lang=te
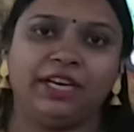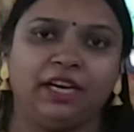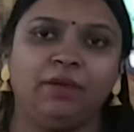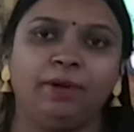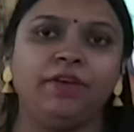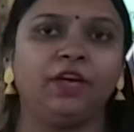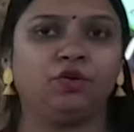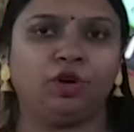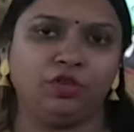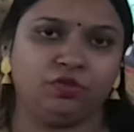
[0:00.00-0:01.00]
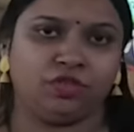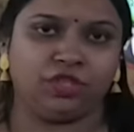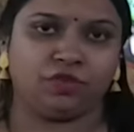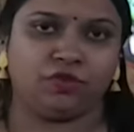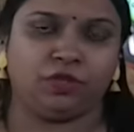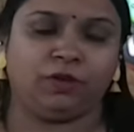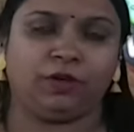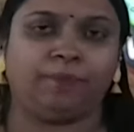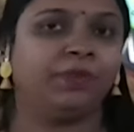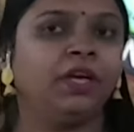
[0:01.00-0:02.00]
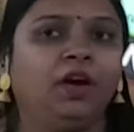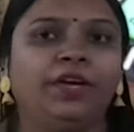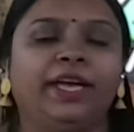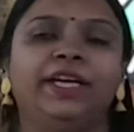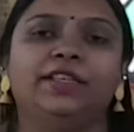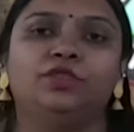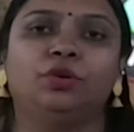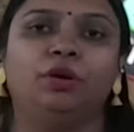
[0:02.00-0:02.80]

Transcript: వీటినే మనం ఎక్కువగా యూజ్ చేసుకుంటూ ఉంటాం ఓకే సో